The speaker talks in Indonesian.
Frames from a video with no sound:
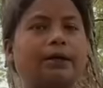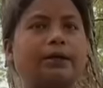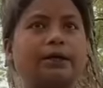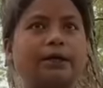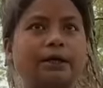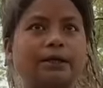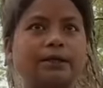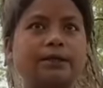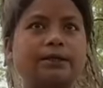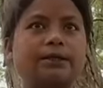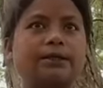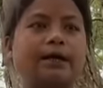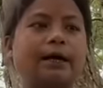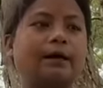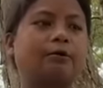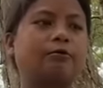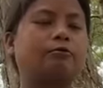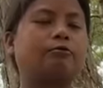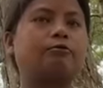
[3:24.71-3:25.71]
tit
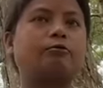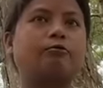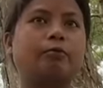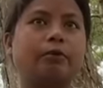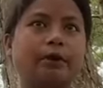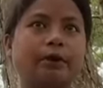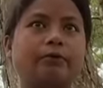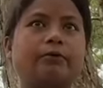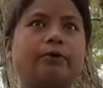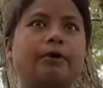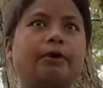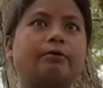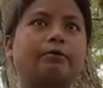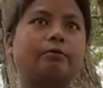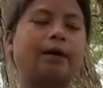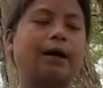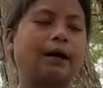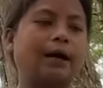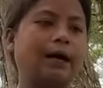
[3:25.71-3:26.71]
sinsar itu brio andre
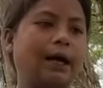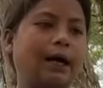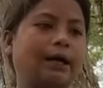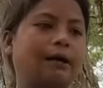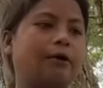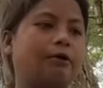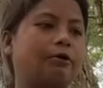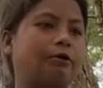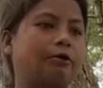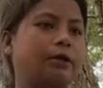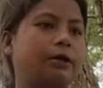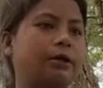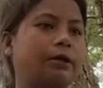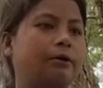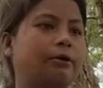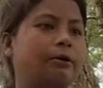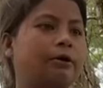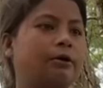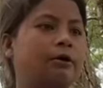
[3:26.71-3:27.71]
ulak klap no te
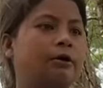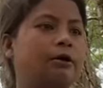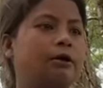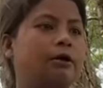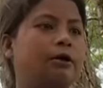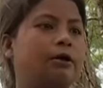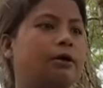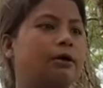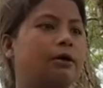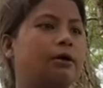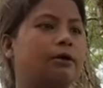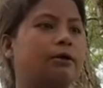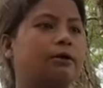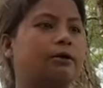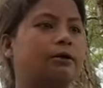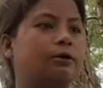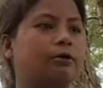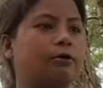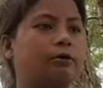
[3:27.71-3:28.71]

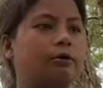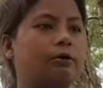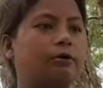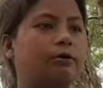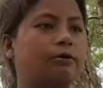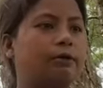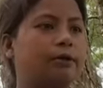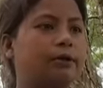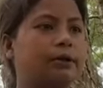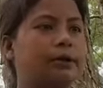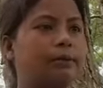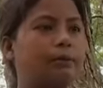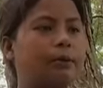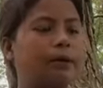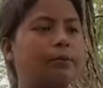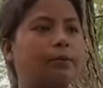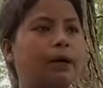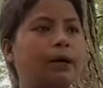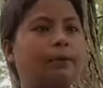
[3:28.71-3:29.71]
te tip
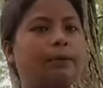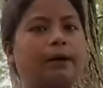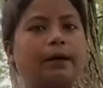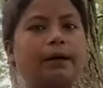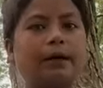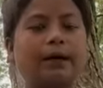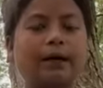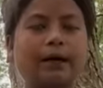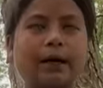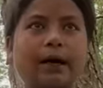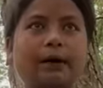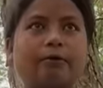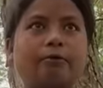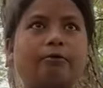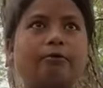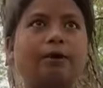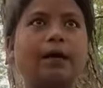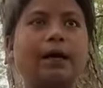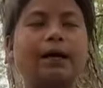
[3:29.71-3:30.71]
namar baya
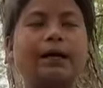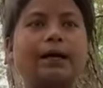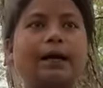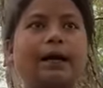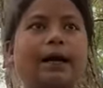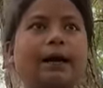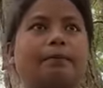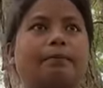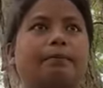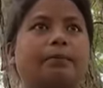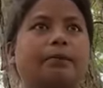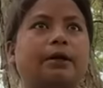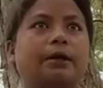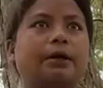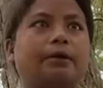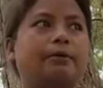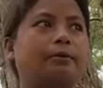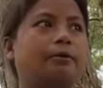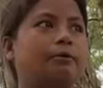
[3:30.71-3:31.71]
karu ya lam,
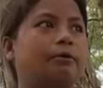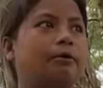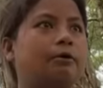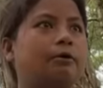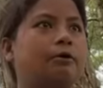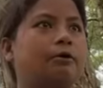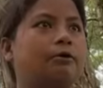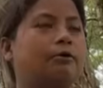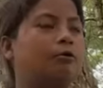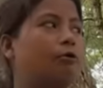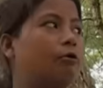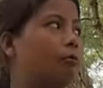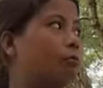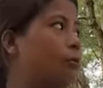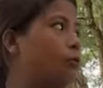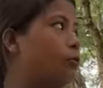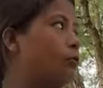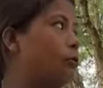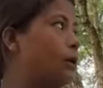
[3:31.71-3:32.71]
re
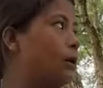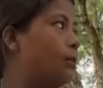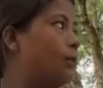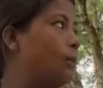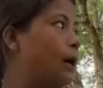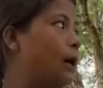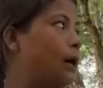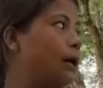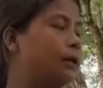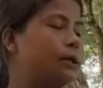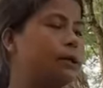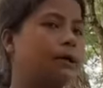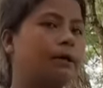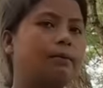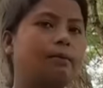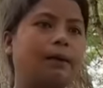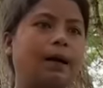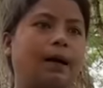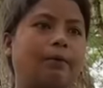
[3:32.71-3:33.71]
kong ba uklem ai
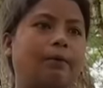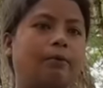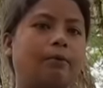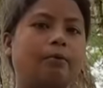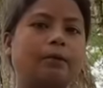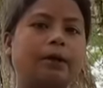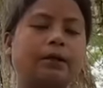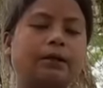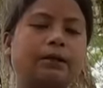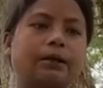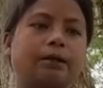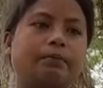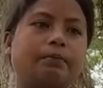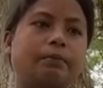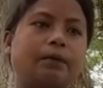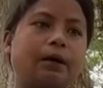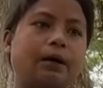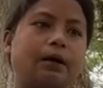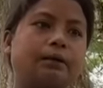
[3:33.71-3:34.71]
tengam mo ban tip
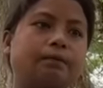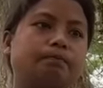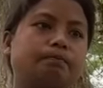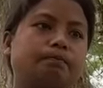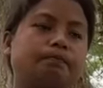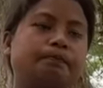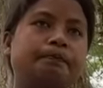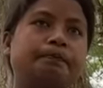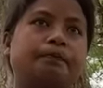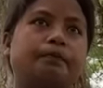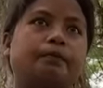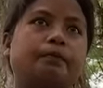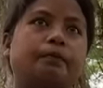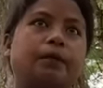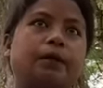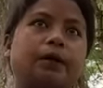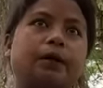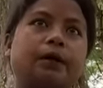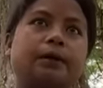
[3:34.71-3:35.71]
ba
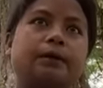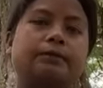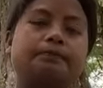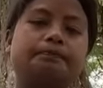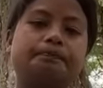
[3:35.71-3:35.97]
ba